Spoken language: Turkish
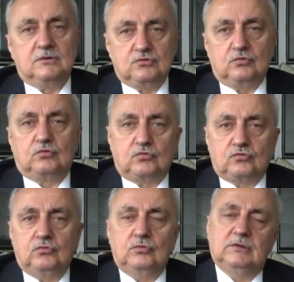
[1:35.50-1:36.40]
Çünkü
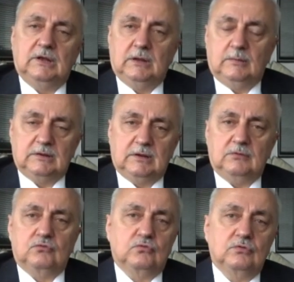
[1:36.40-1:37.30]
suyu tanımadan,
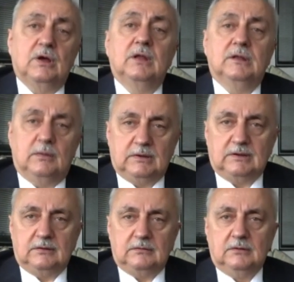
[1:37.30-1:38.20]
suyu
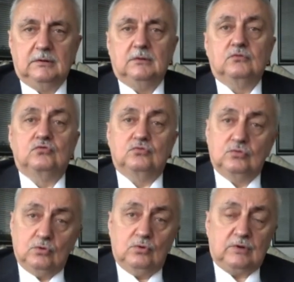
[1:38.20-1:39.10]
anlamadan,
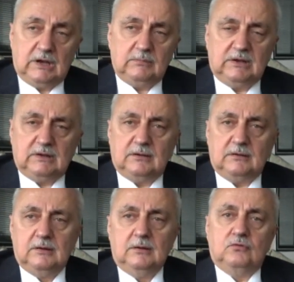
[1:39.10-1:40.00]
suyu öğrenmeden,
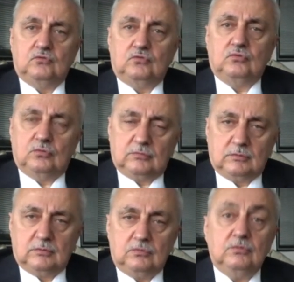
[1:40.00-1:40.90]
suyu
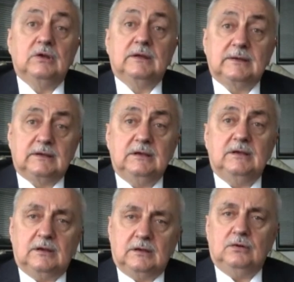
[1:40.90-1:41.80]
dünyadaki
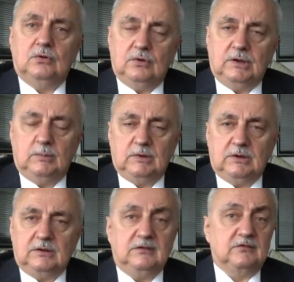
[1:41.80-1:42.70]
yerini,
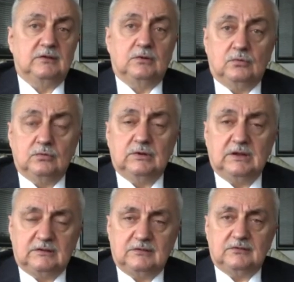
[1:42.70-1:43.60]
önemini, insanoğlunun
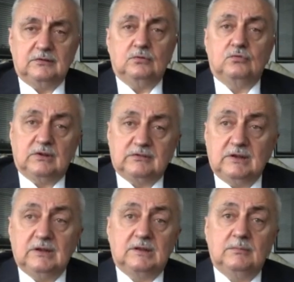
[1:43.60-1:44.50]
etkisini,
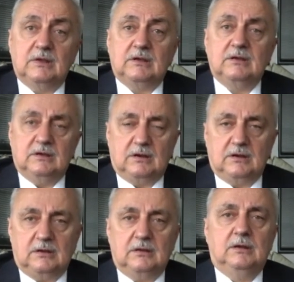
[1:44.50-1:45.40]
küresel iklimdeki
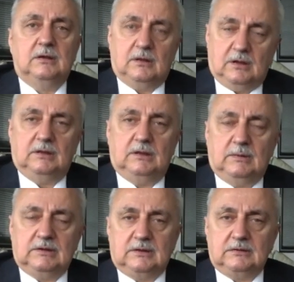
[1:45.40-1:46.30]
yerini
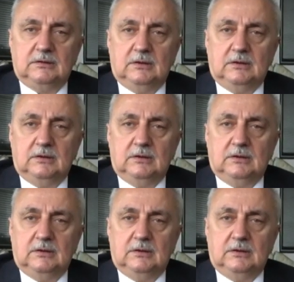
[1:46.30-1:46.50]
anlamadan